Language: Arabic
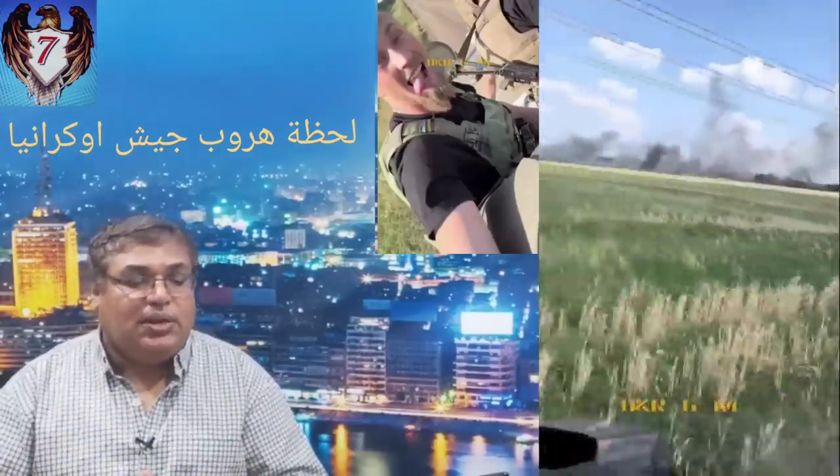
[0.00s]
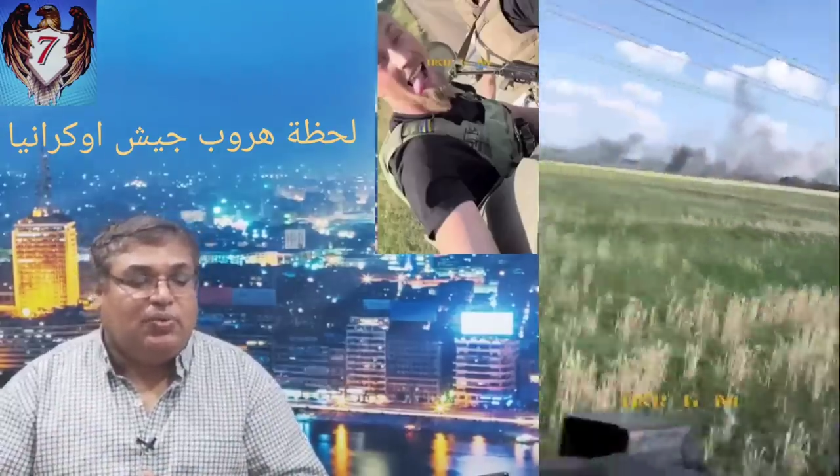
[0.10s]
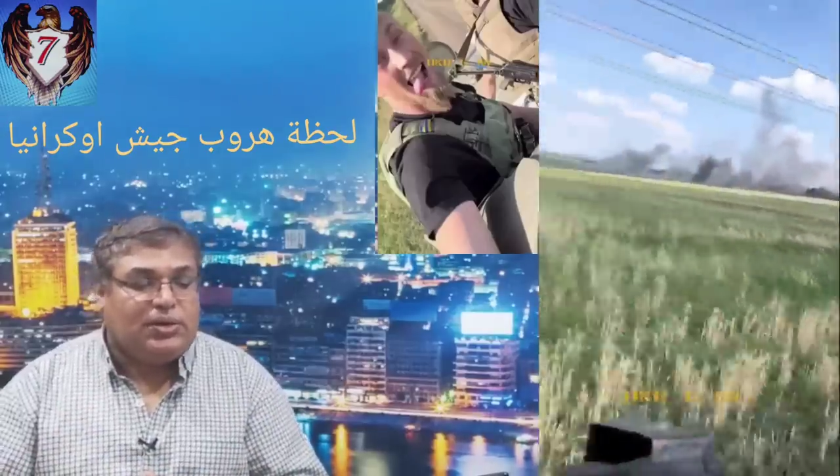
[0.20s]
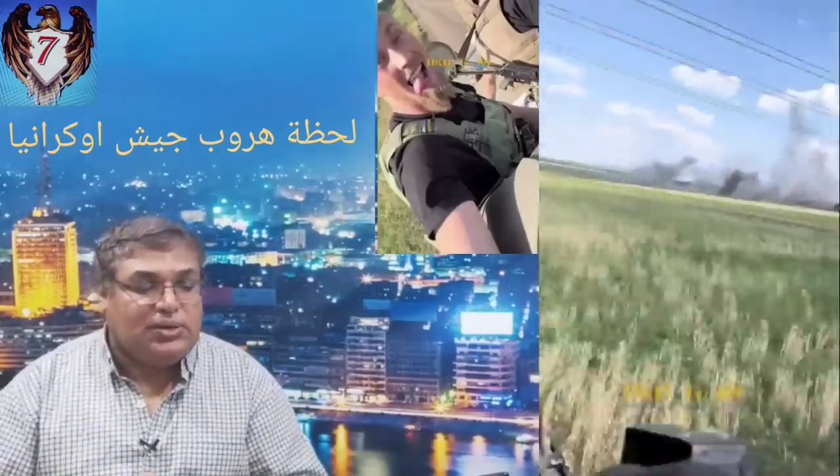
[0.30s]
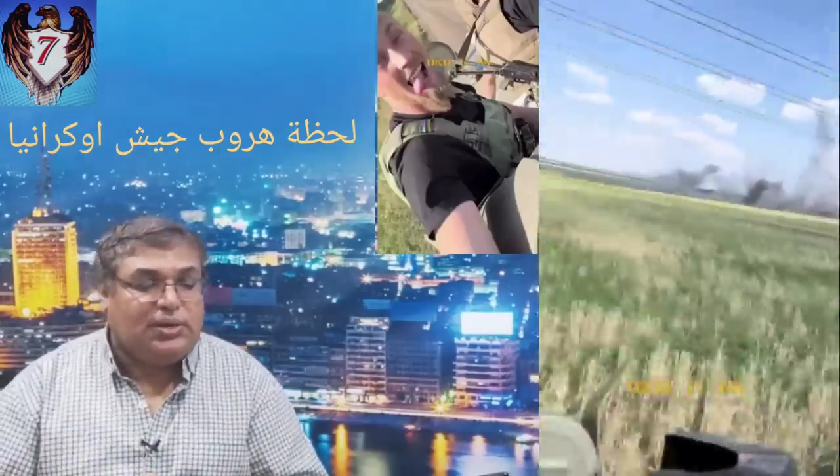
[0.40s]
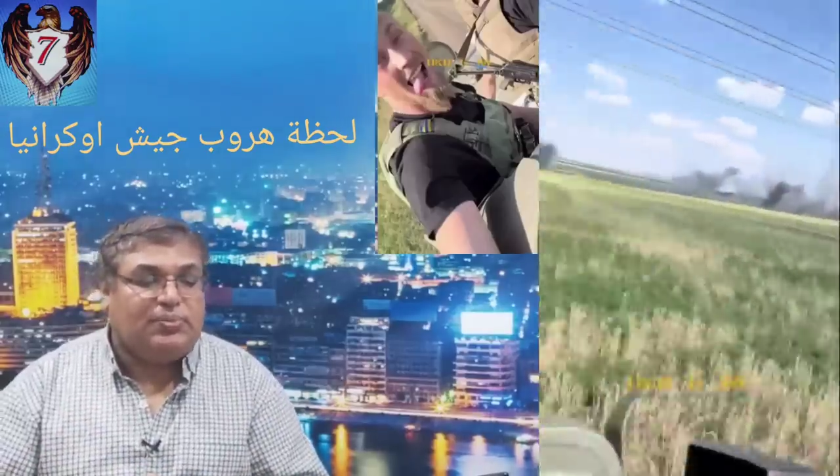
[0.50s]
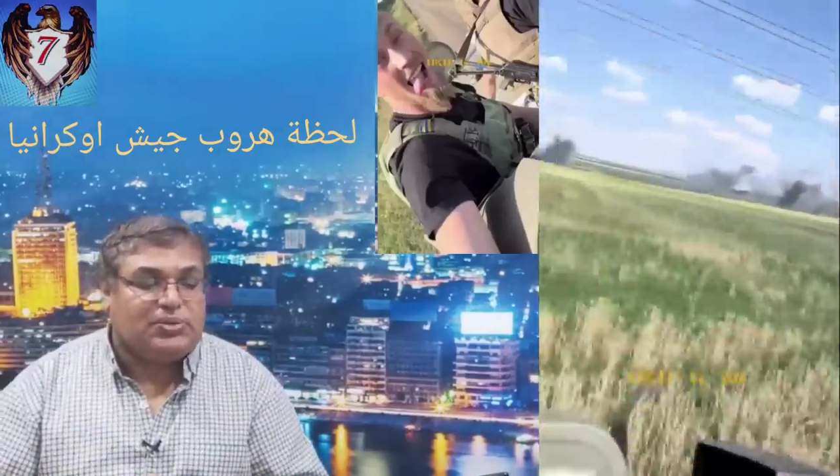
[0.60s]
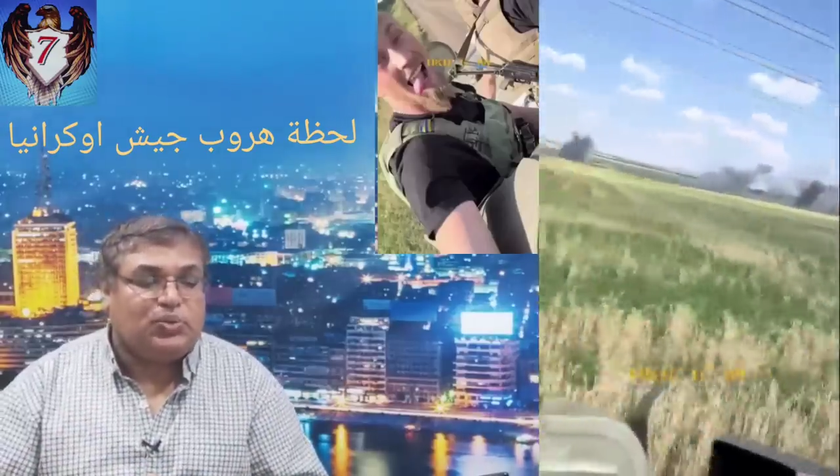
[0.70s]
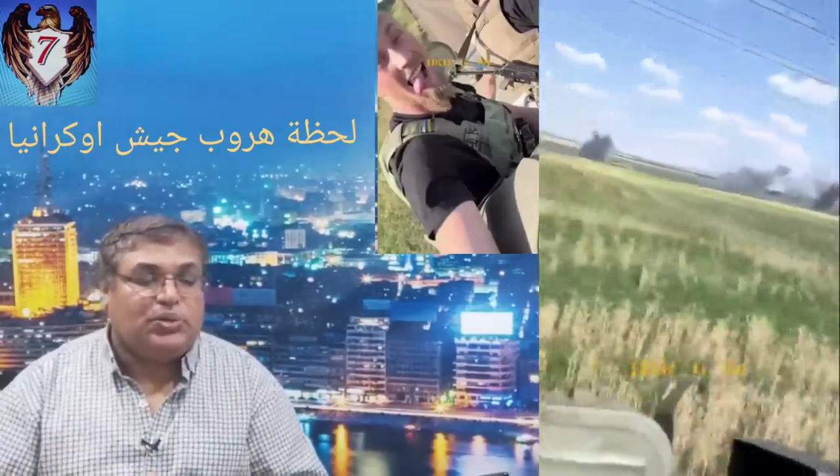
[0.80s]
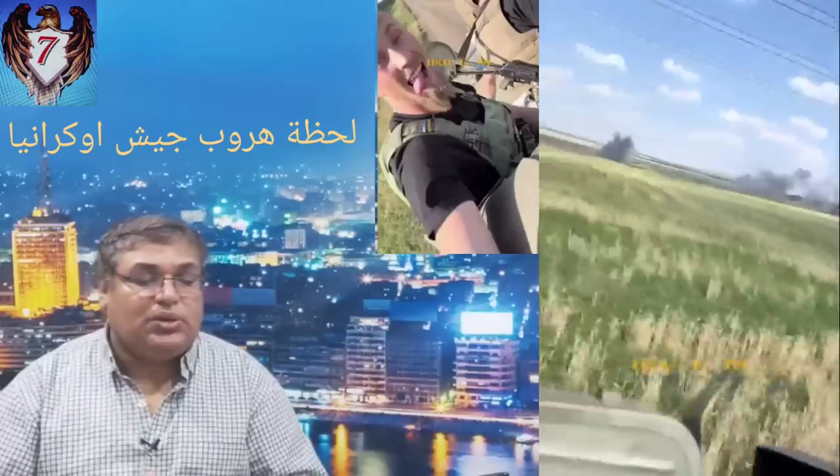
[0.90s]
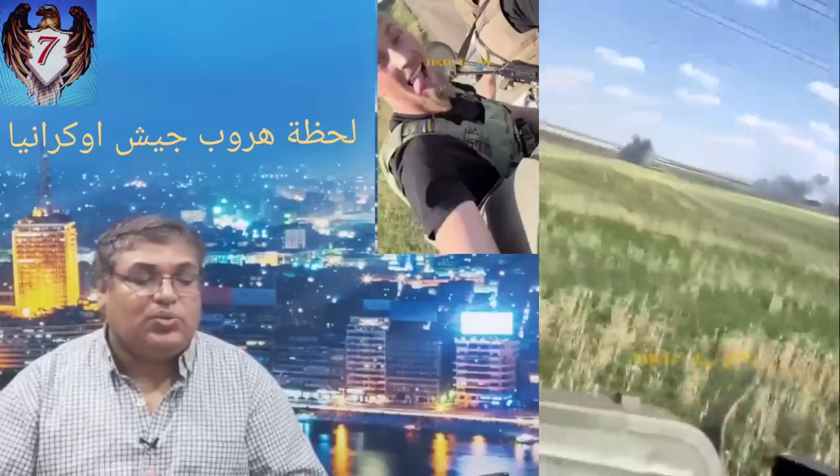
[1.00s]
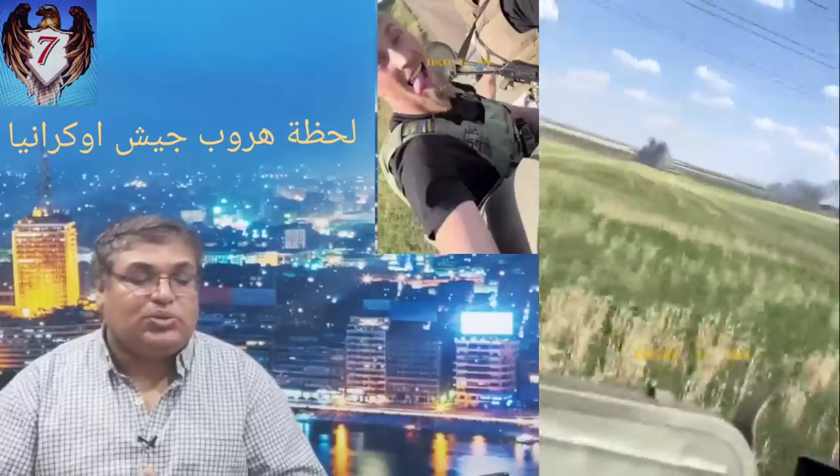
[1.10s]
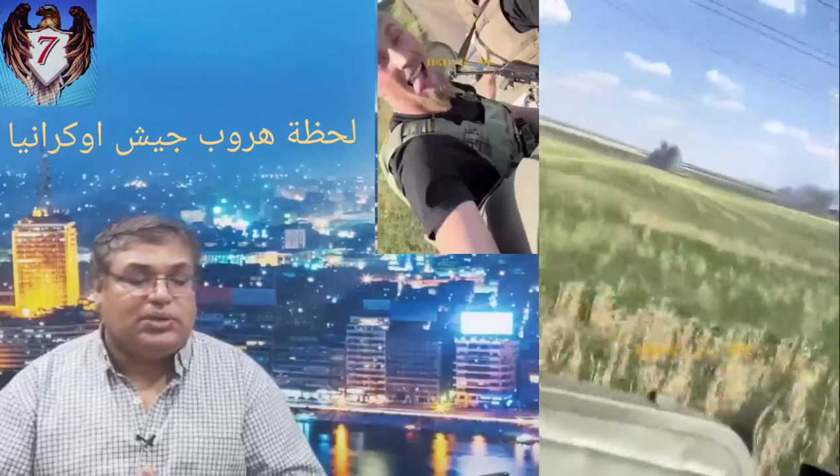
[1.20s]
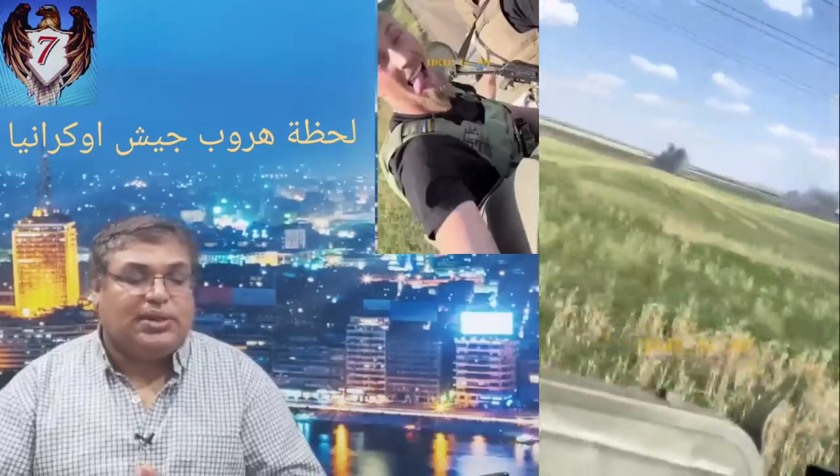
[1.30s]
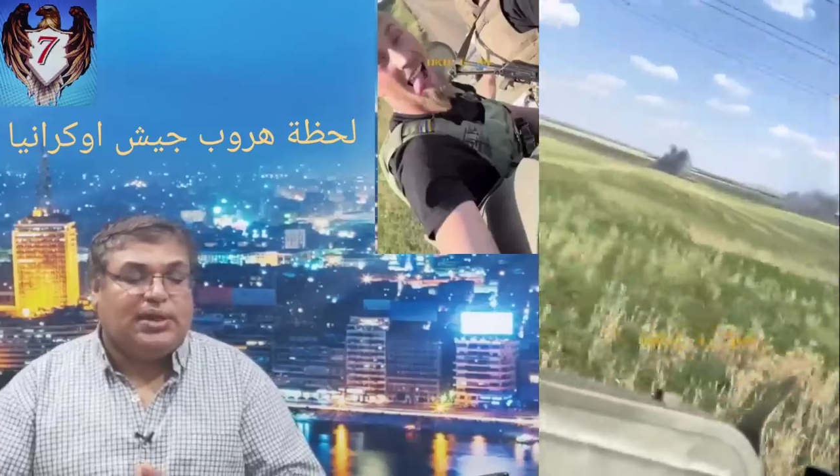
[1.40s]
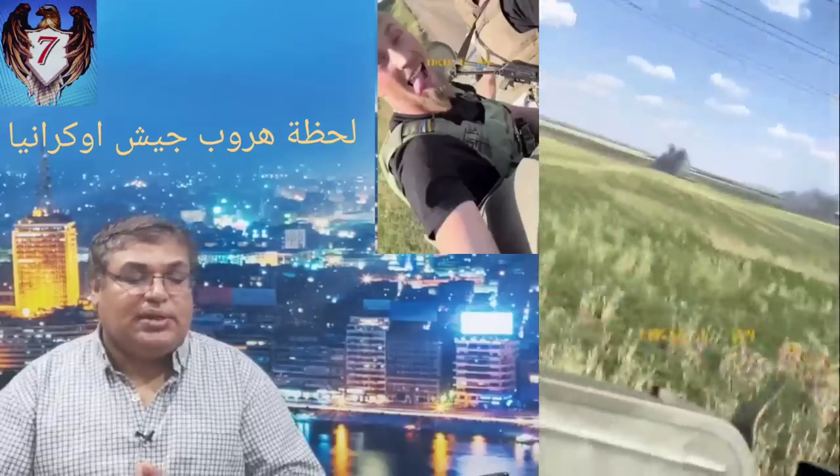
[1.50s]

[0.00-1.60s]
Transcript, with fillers: وأشار المسؤول الروسي إلى